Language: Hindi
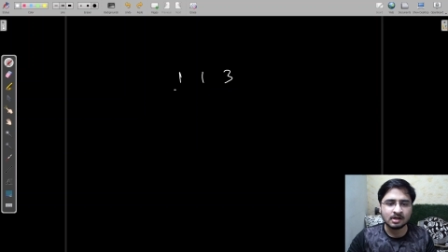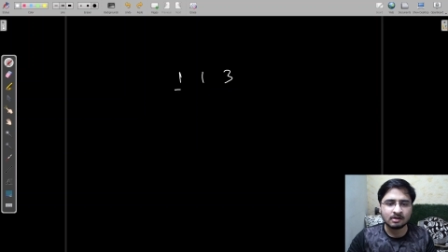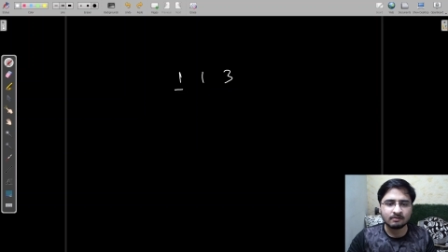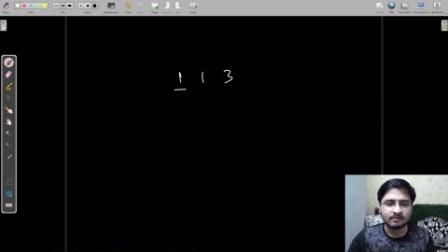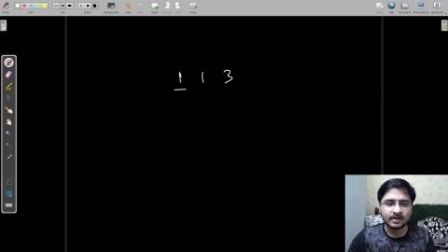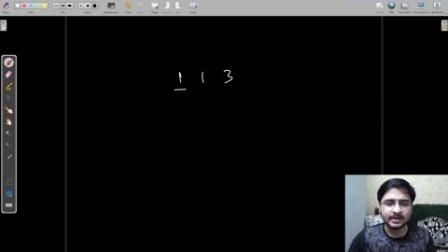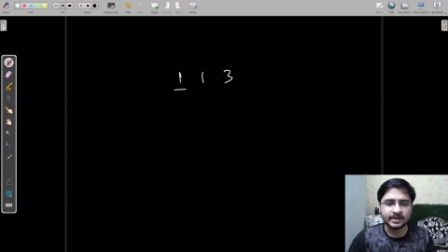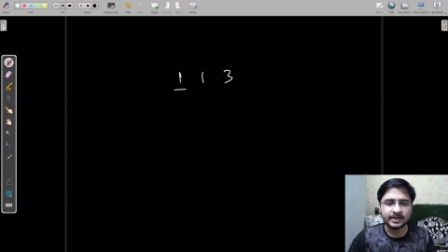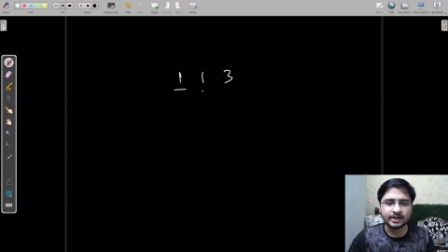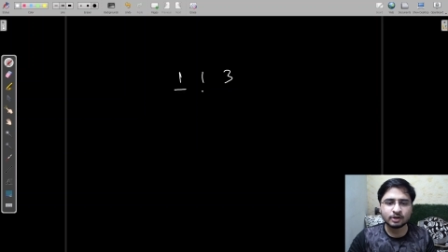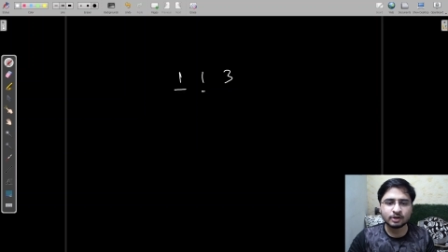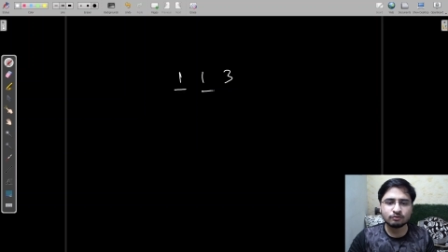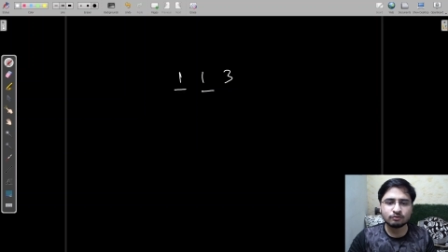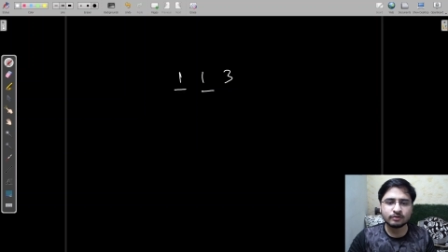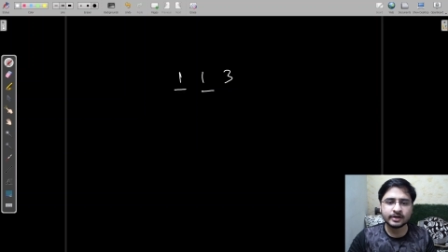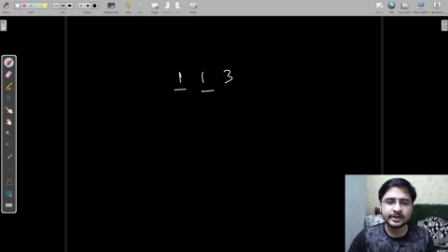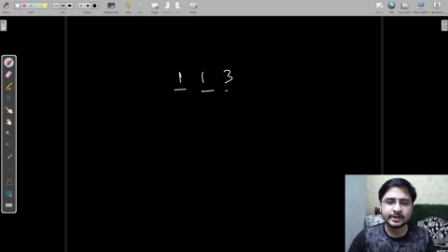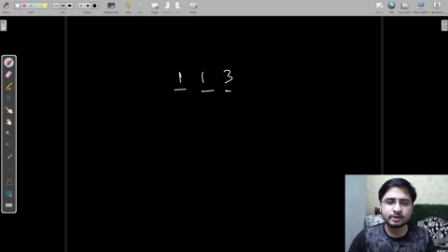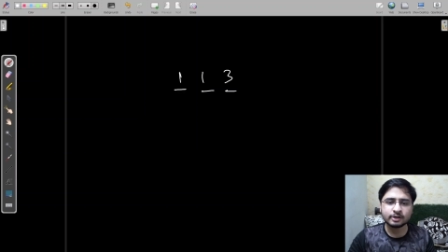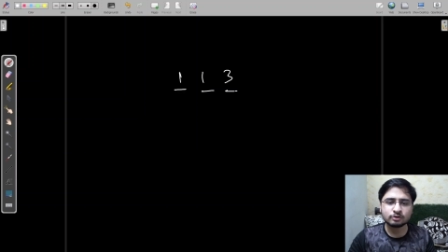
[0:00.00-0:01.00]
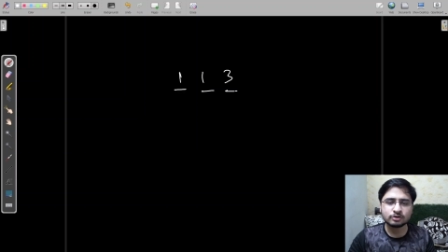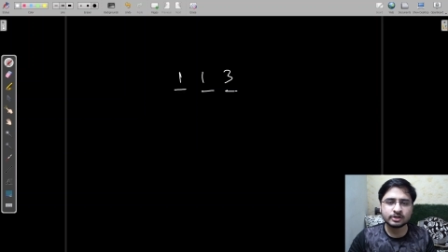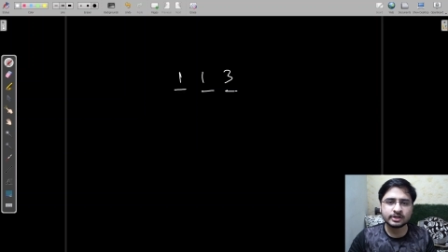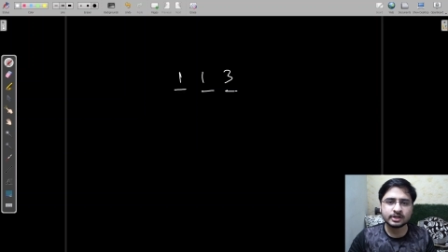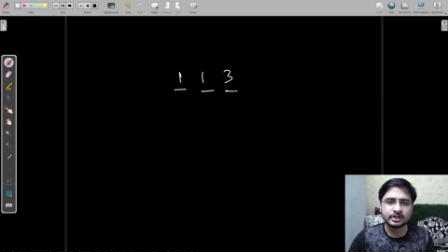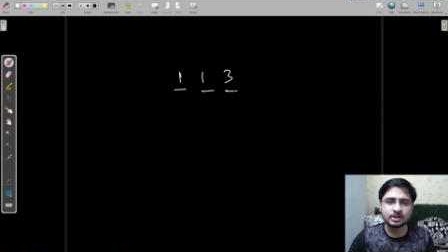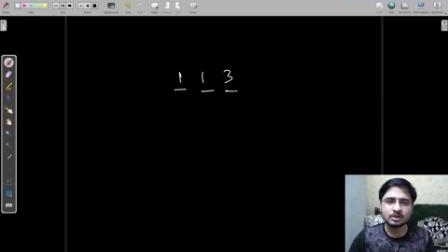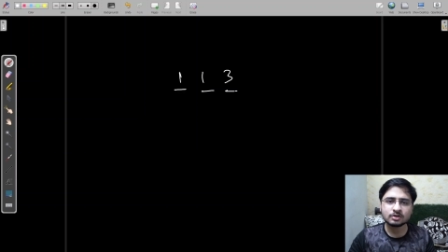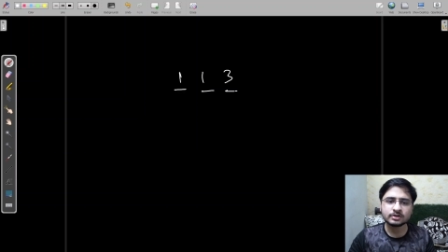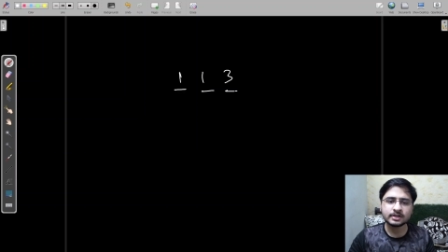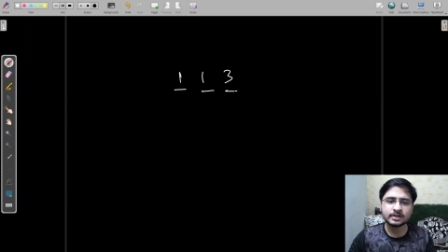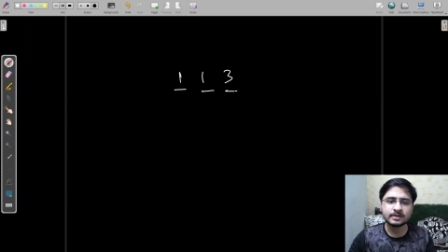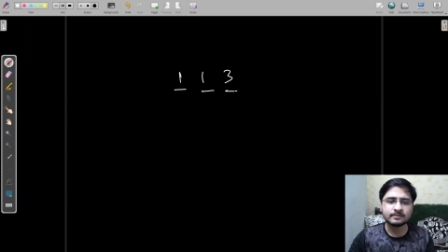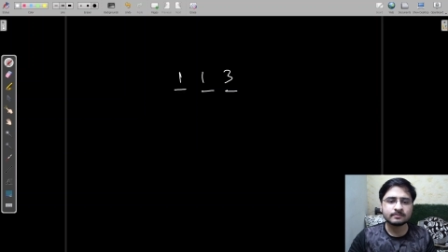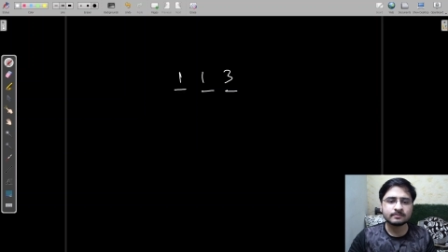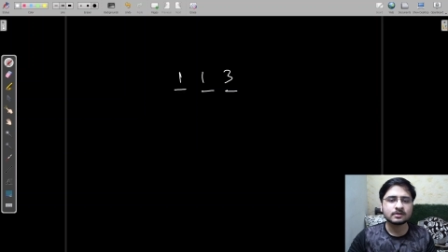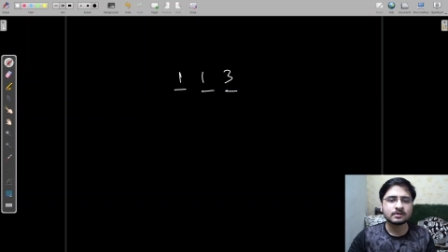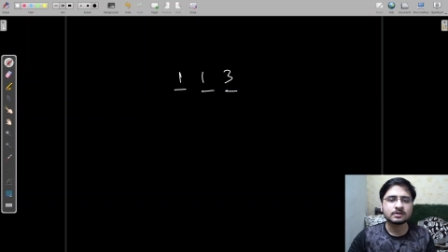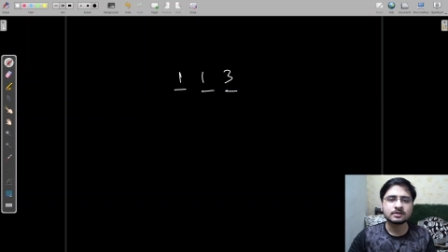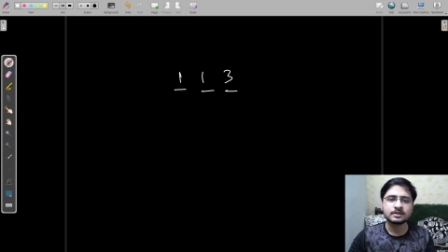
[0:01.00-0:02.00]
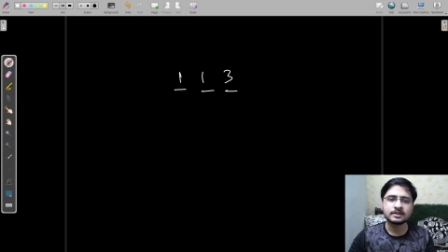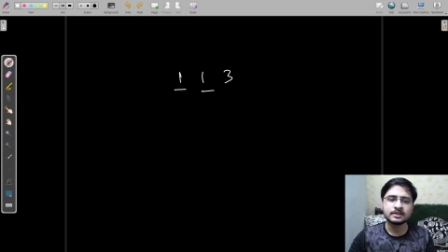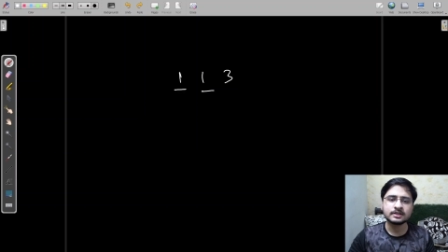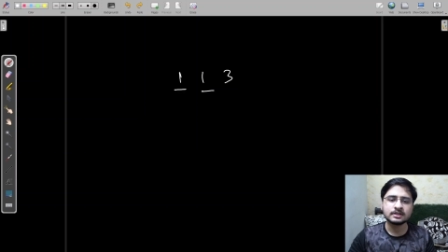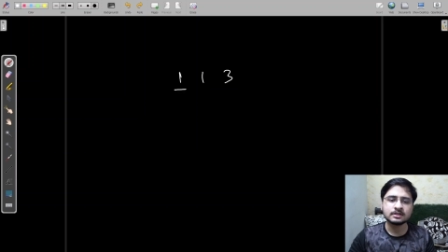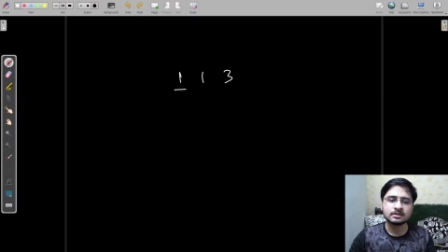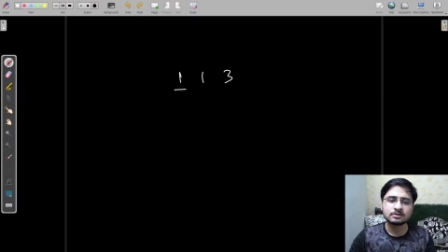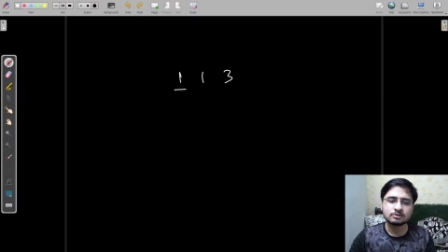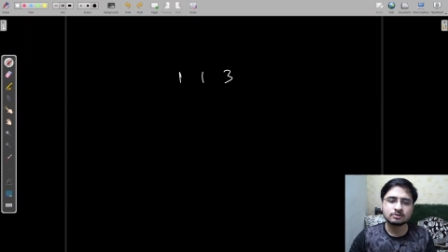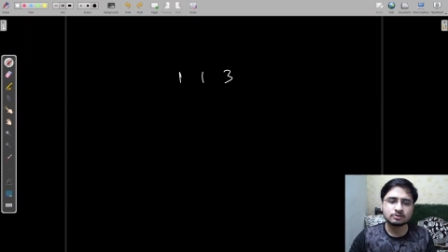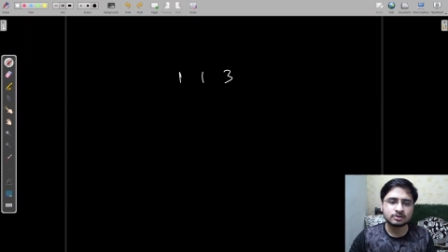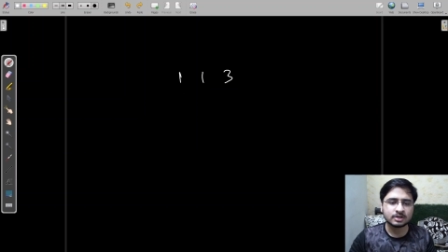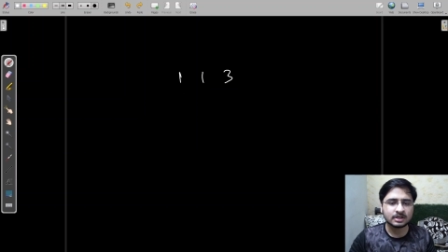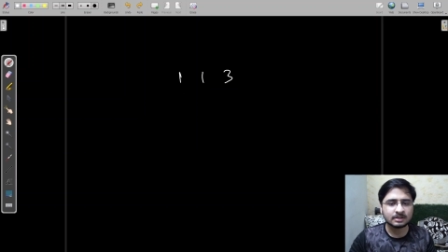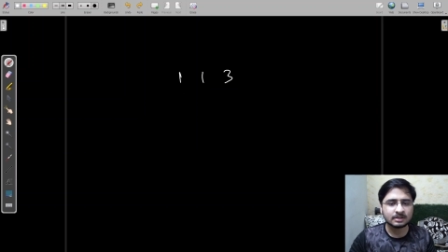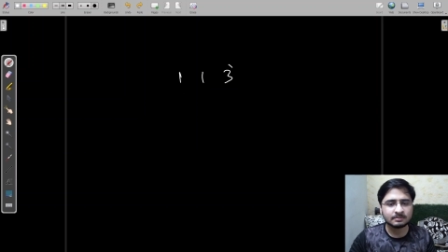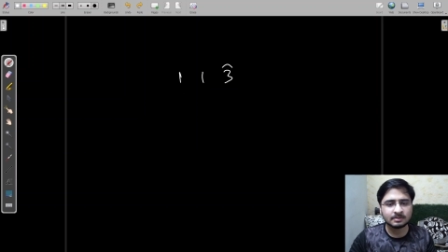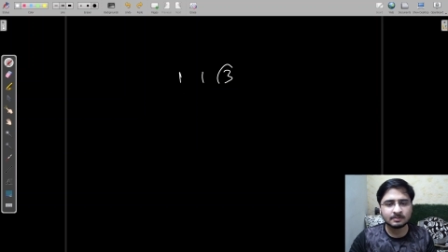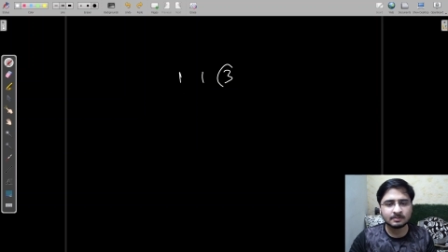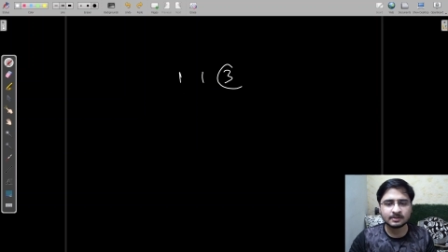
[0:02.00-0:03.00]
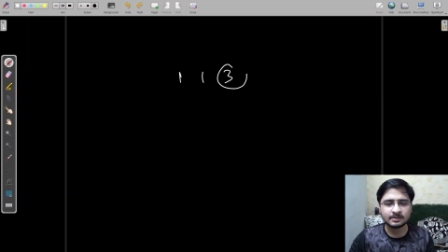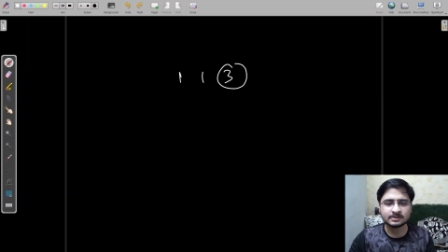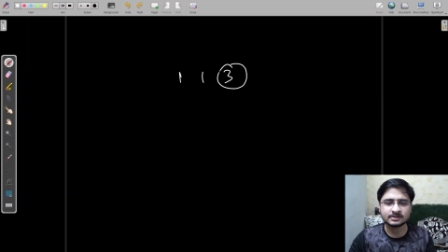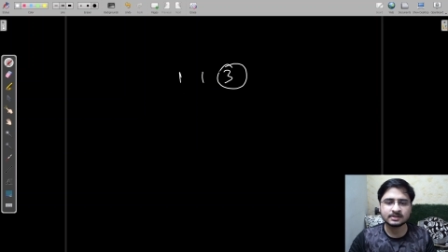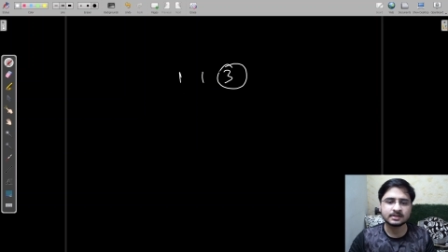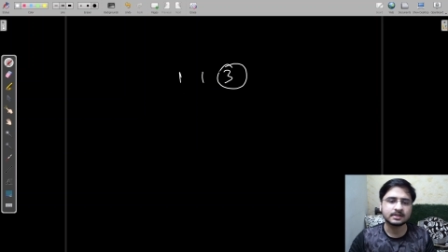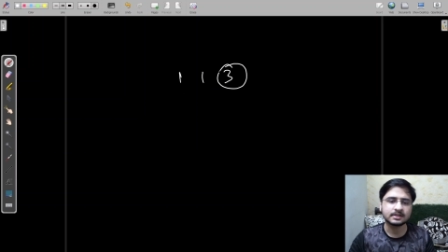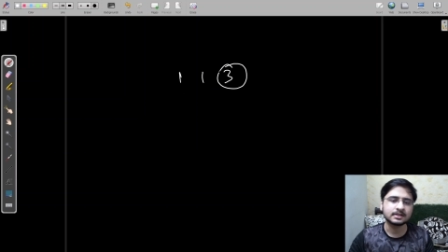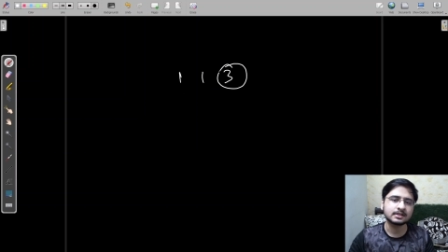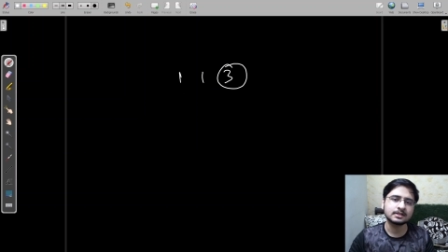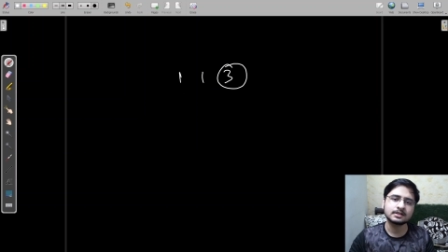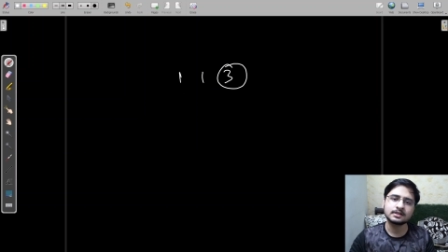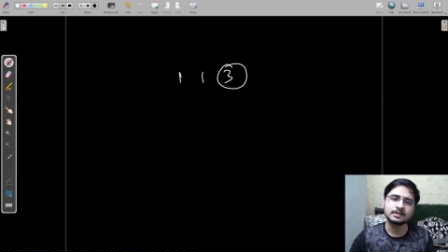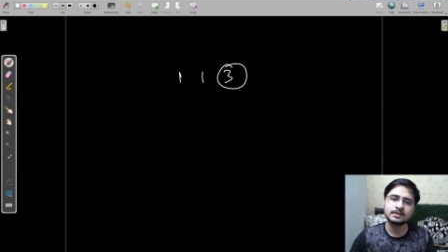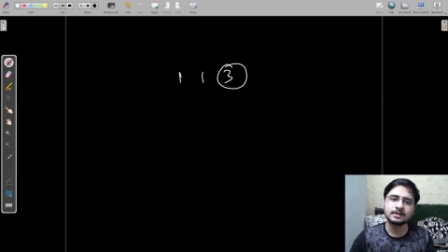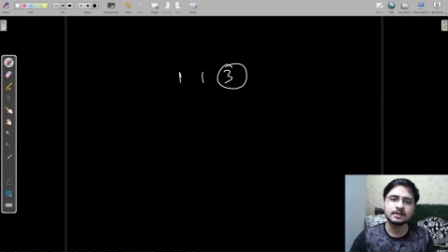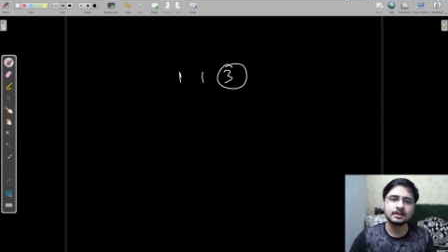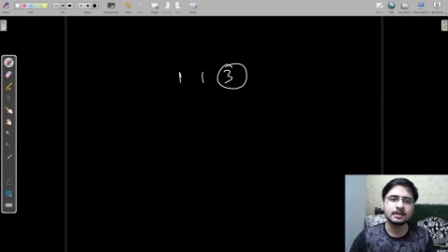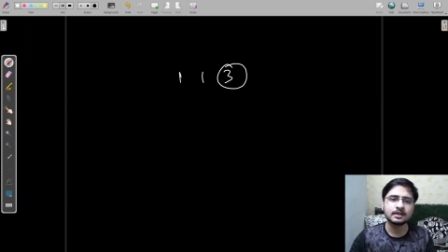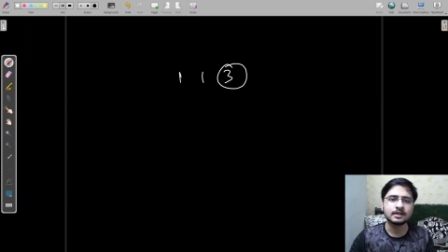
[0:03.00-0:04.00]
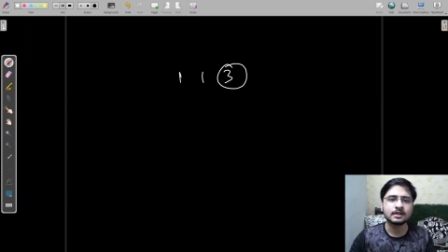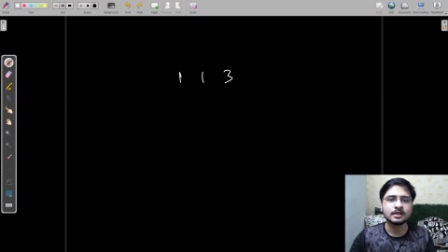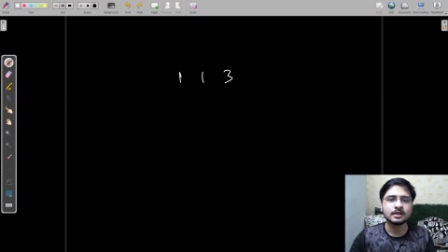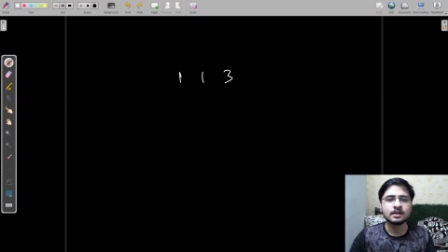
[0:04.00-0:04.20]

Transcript: वन इंटू वन इंटू थ्री क्या होता है थ्री तो थ्री भी प्रेजेंट है ठीक है